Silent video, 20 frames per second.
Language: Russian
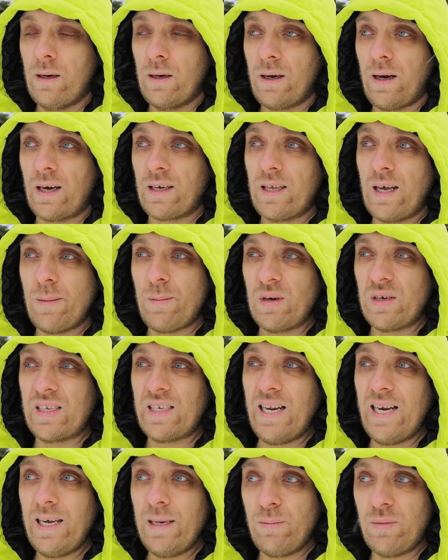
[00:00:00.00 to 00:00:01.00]
когда мы
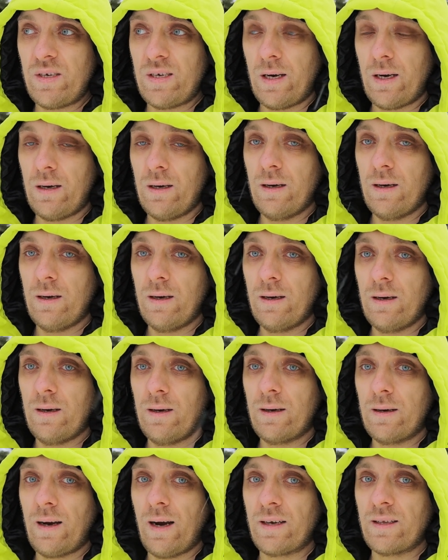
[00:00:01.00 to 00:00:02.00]
злимся,
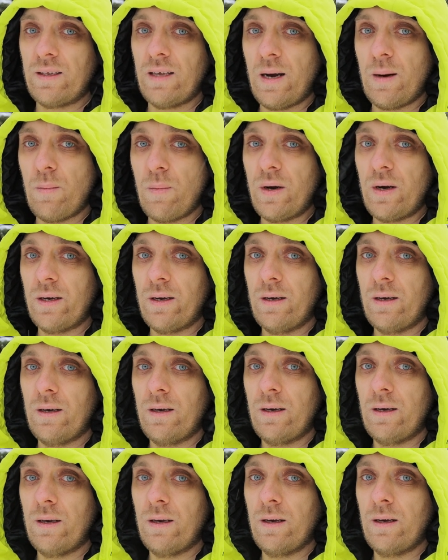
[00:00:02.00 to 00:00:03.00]
когда мы
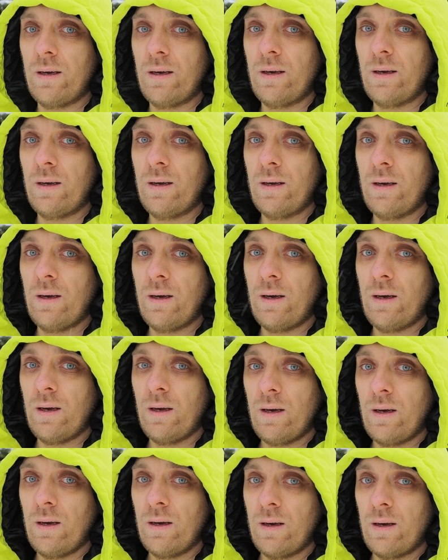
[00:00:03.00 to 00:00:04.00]

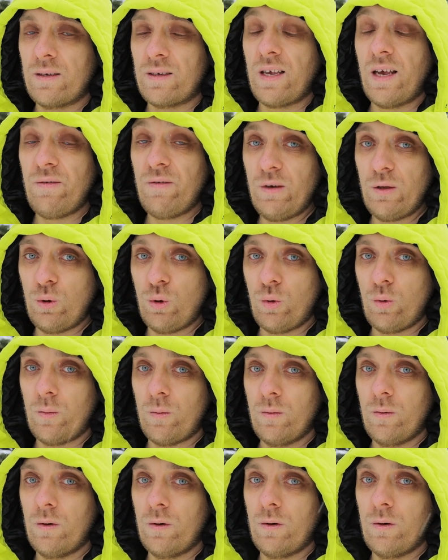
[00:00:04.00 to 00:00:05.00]
завидуем,
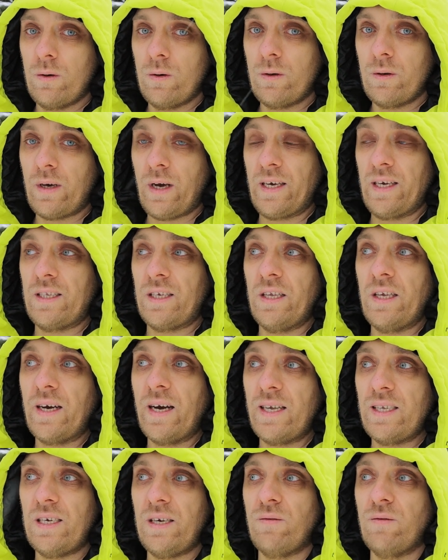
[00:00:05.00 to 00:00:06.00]
какие-то
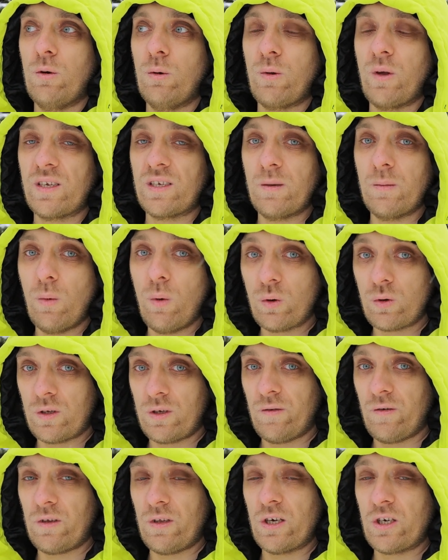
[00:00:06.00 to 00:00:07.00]
негативные у нас
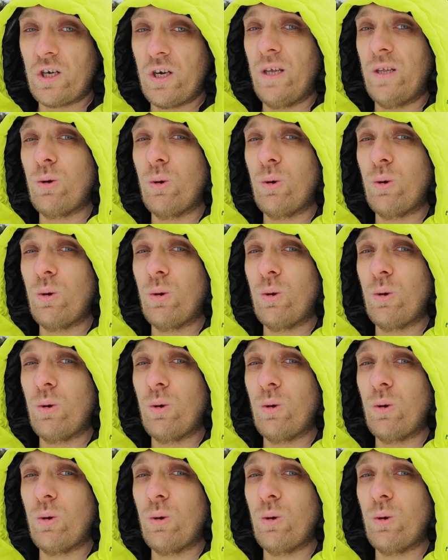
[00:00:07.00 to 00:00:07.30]
эмоции в отношении